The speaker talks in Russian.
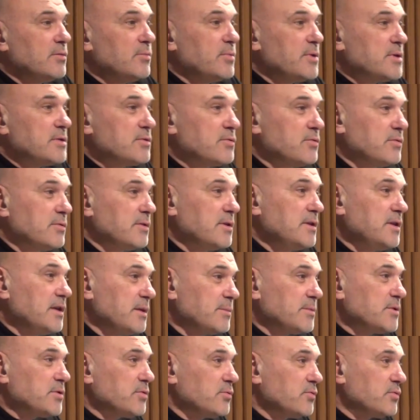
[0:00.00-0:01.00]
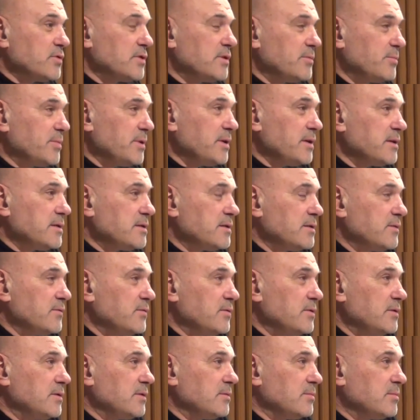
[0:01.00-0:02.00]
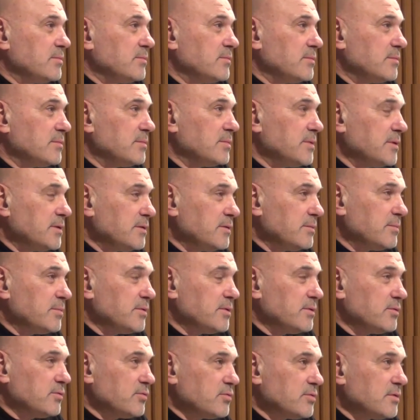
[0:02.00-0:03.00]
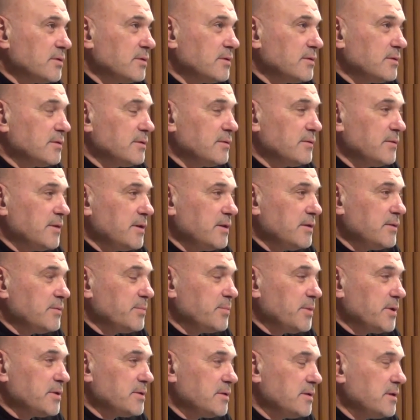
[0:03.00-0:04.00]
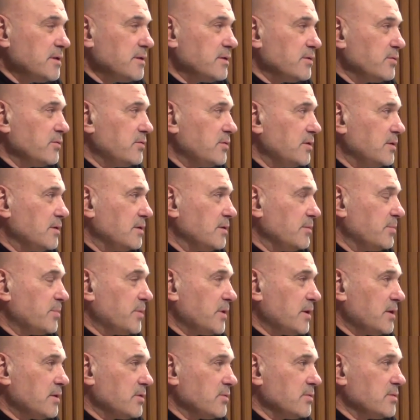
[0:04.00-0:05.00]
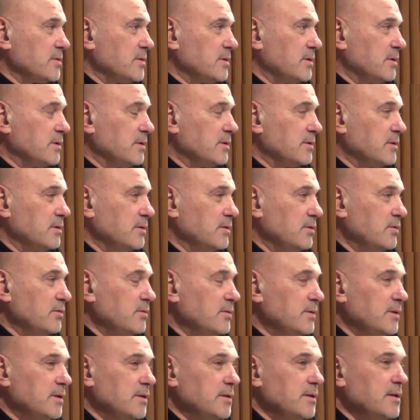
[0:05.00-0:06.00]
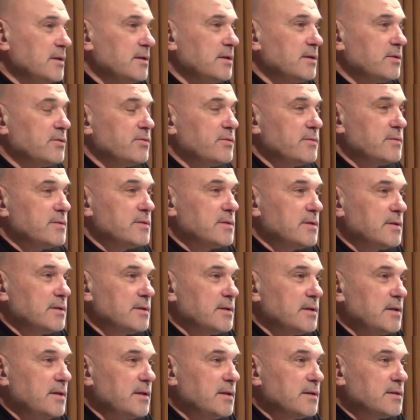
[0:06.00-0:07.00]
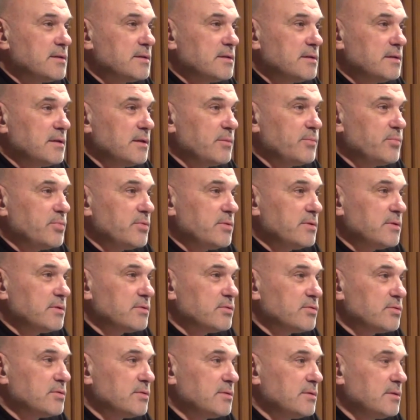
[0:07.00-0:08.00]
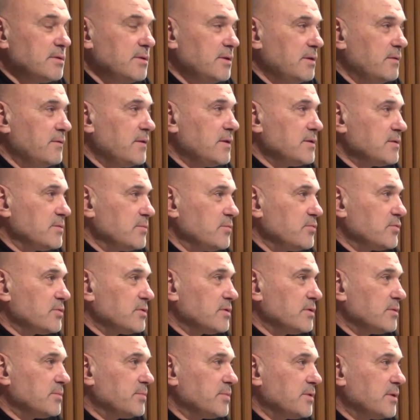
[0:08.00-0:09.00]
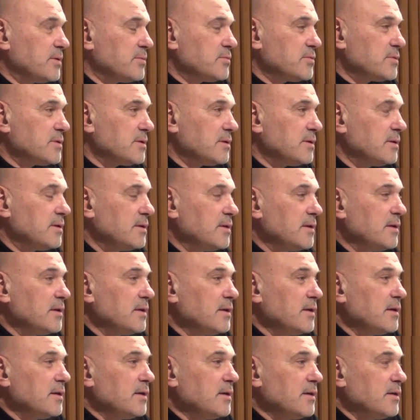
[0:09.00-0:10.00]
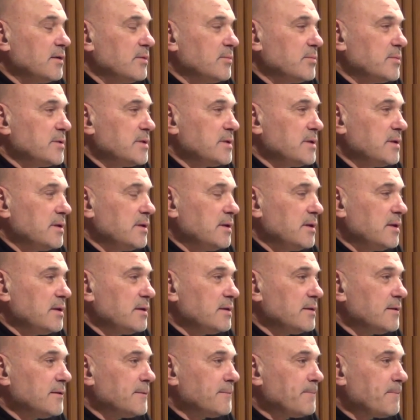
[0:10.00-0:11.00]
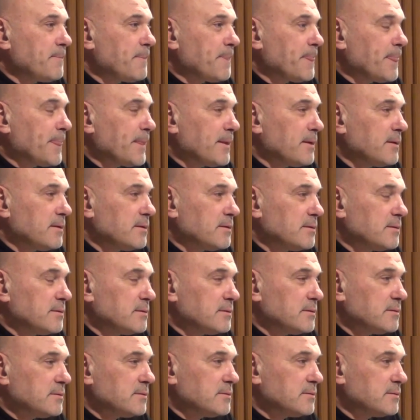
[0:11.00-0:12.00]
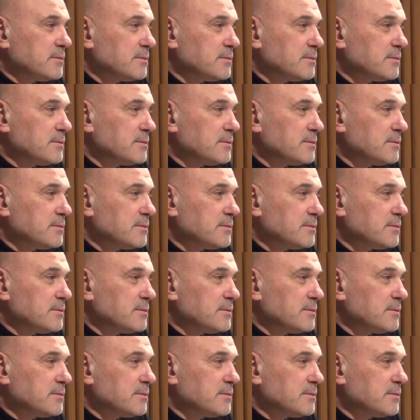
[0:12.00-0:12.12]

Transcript: поскольку немцы уже были, сегодня было бы нужно говорить почти исключительно про русских. Но когда я готовился к этой лекции, я понял, что это невозможно, потому что материала э,